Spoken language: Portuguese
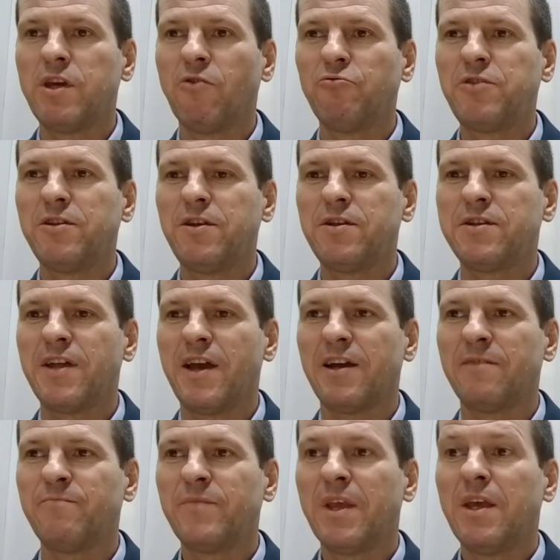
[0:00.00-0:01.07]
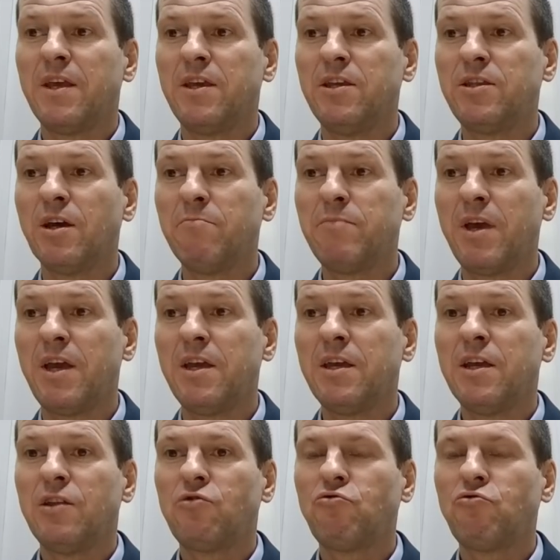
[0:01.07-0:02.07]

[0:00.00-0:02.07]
eu te disser e também,